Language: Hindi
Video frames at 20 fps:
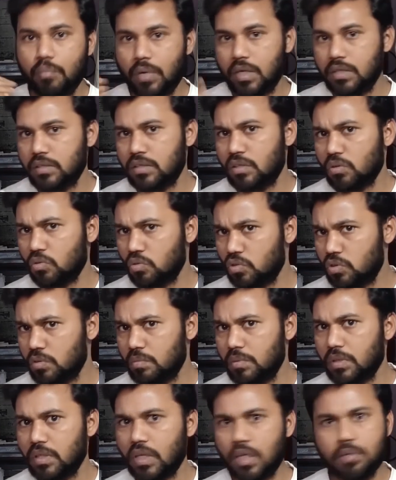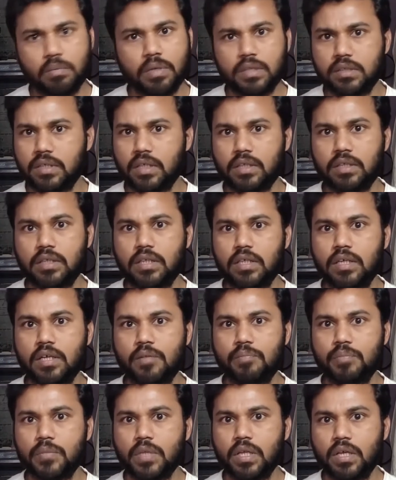मन से कुछ भी नहीं भर सकते
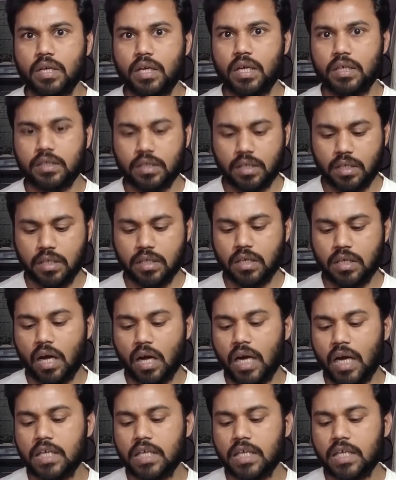ऐसा नहीं कि